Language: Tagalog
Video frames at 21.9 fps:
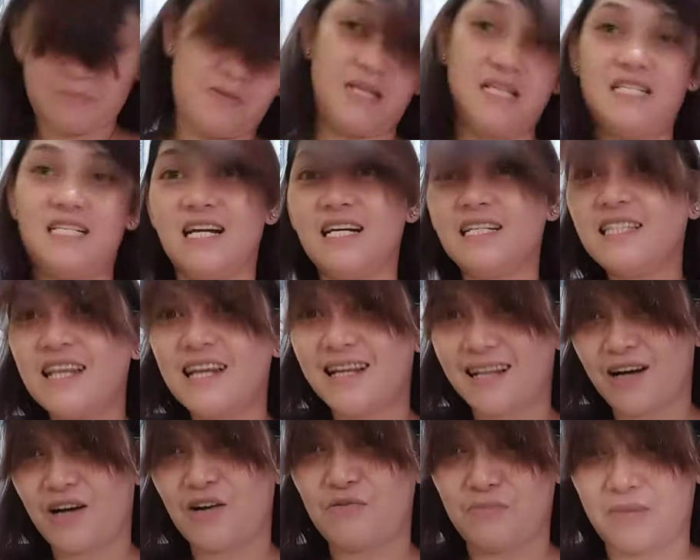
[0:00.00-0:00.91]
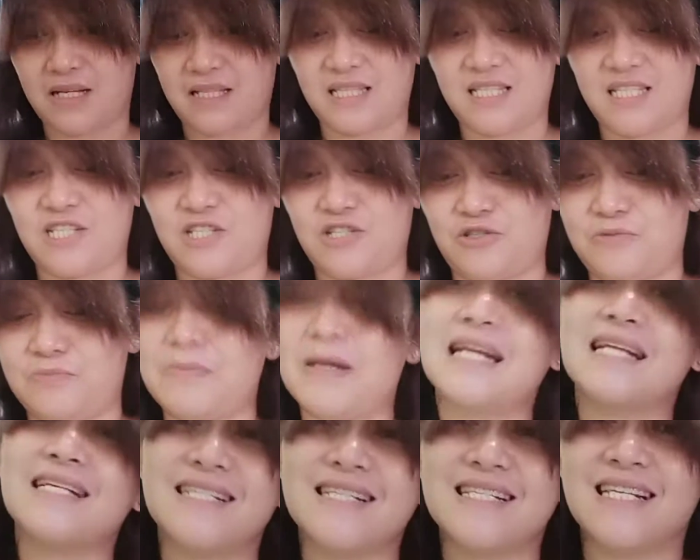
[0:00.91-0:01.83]
talaga akong mag magdesisyon para sa
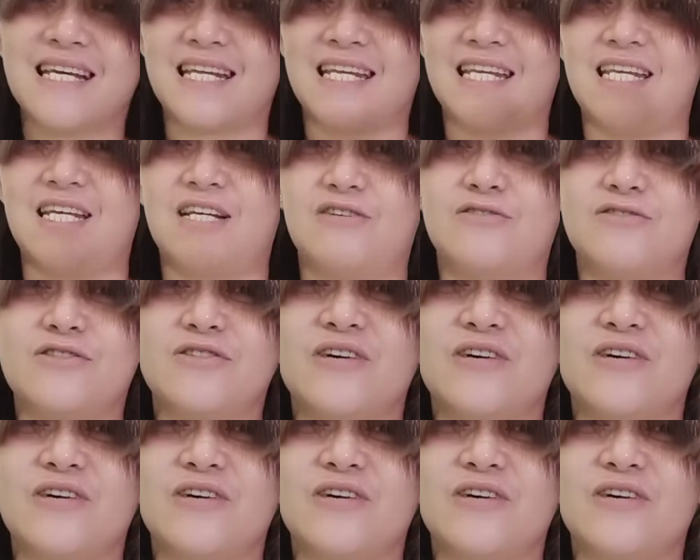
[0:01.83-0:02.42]
sarili ko. So, ito na